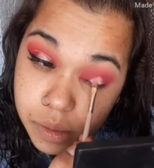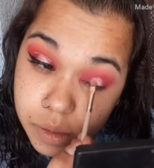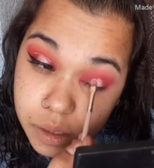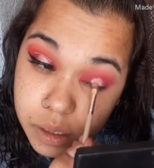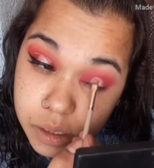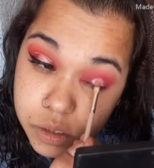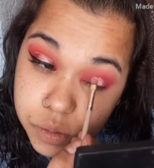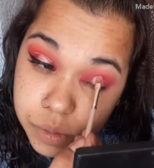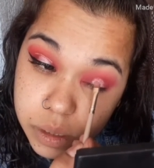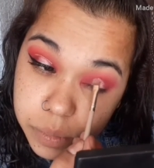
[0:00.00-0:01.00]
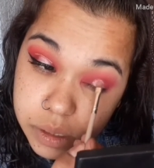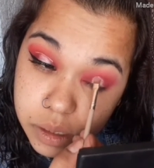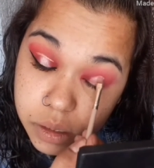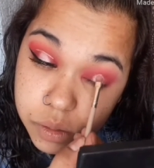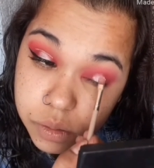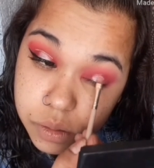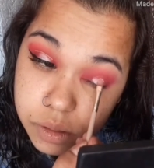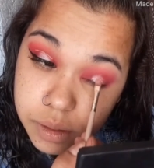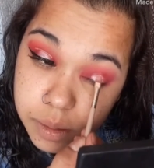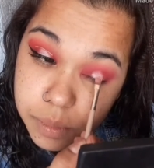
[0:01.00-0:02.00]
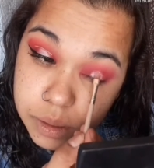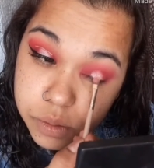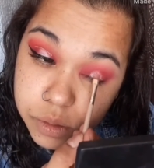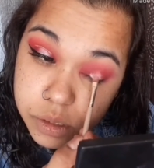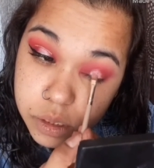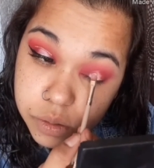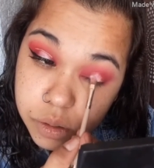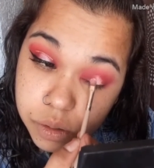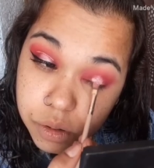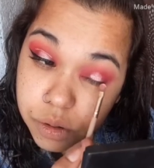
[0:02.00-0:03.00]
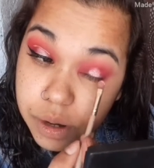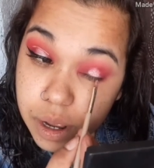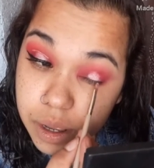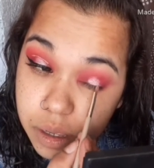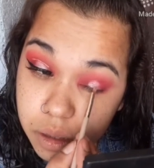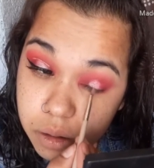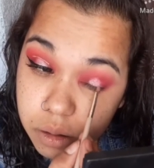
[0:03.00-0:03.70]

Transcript: Sin subirme tanto, nada más concentro el color ahí